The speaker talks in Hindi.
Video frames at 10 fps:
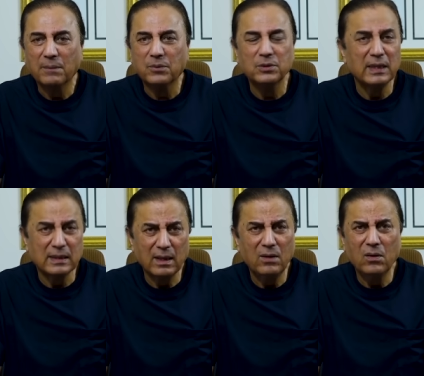आपको
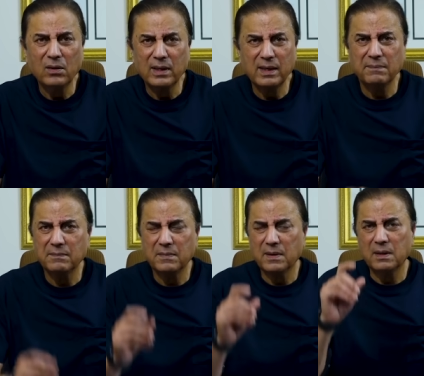देता हूँ और ये
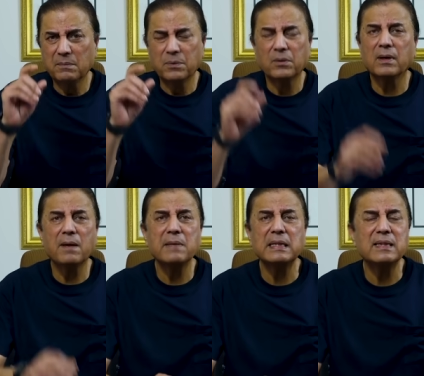
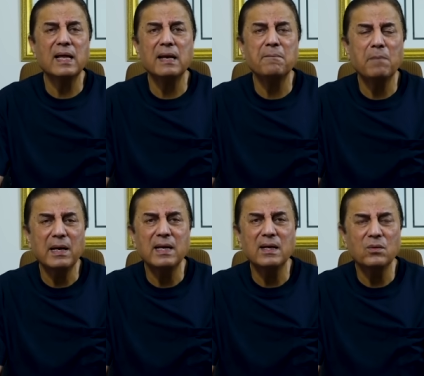प्रोग्राम इतना
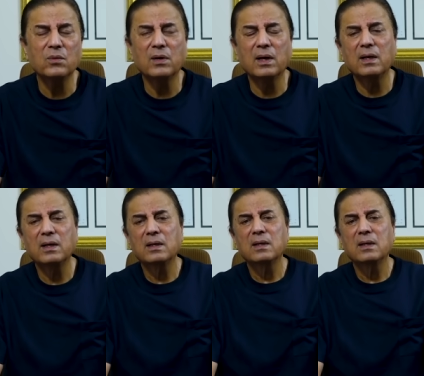लंबा नहीं होगा